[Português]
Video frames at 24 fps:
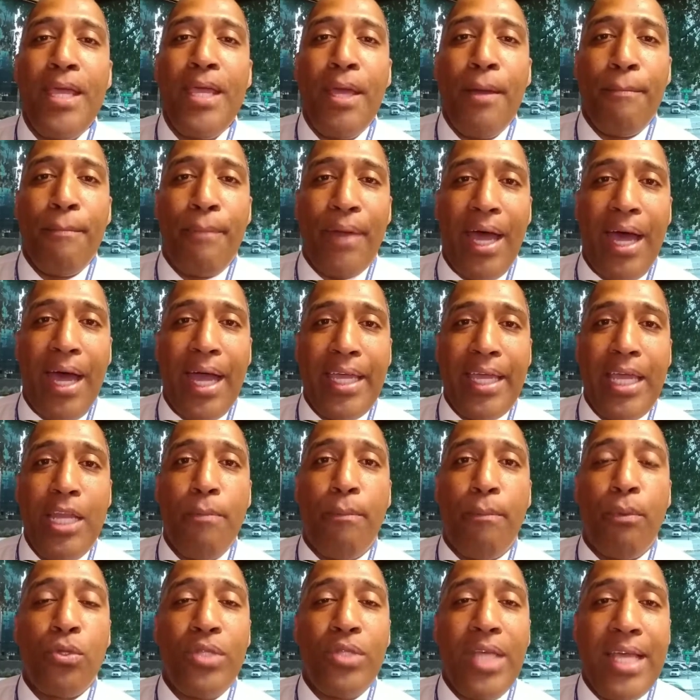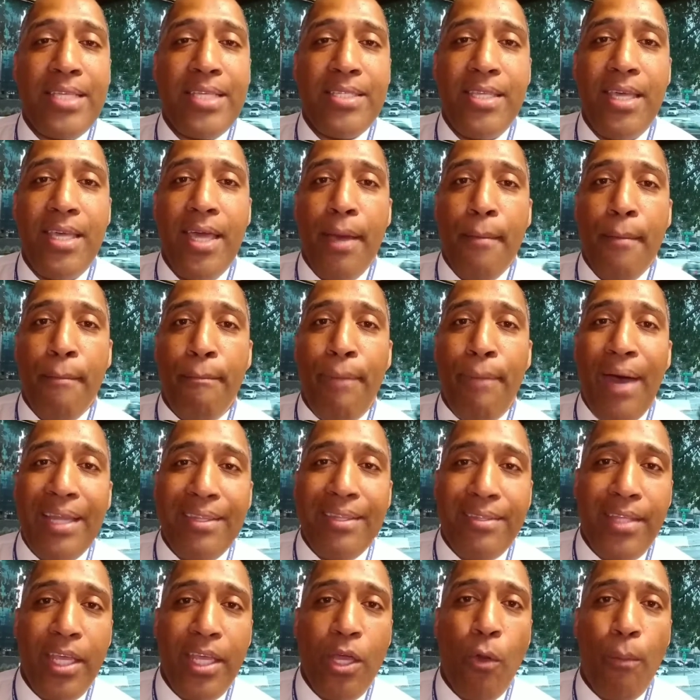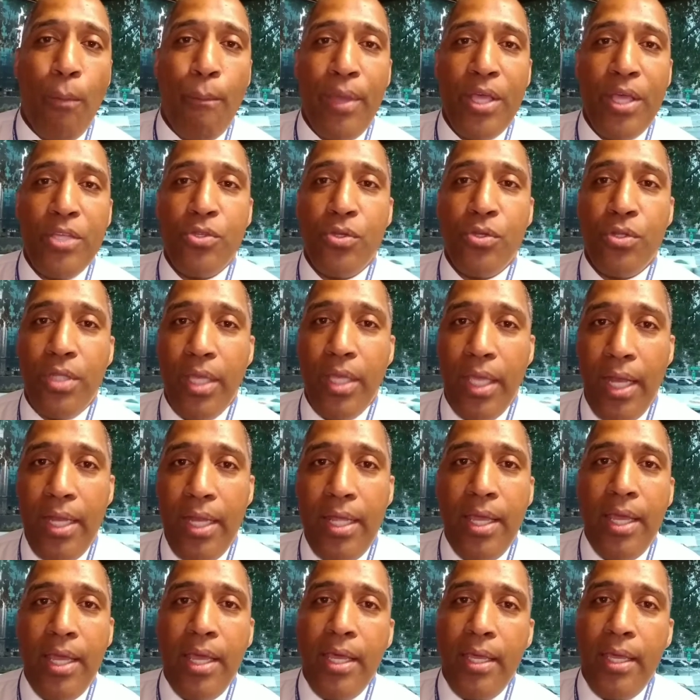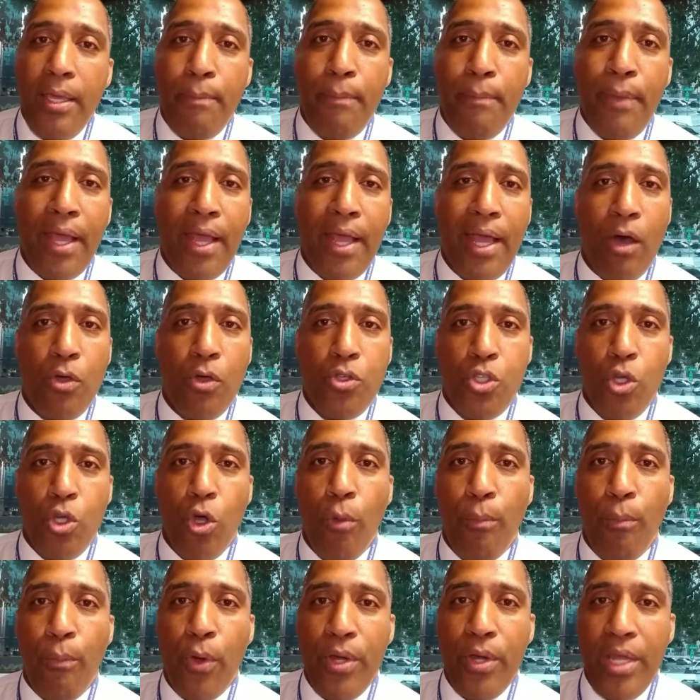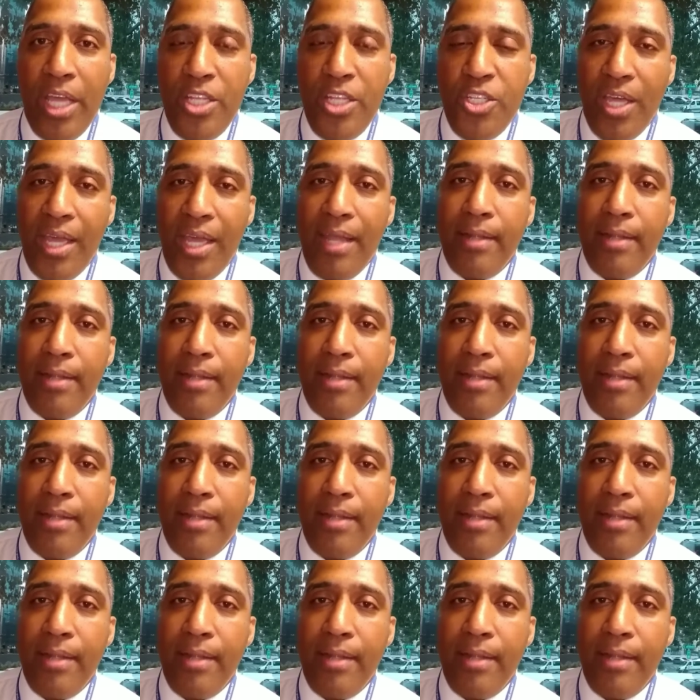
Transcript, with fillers: para que ele pudesse bater o peso dele e pegar o seu oponente aí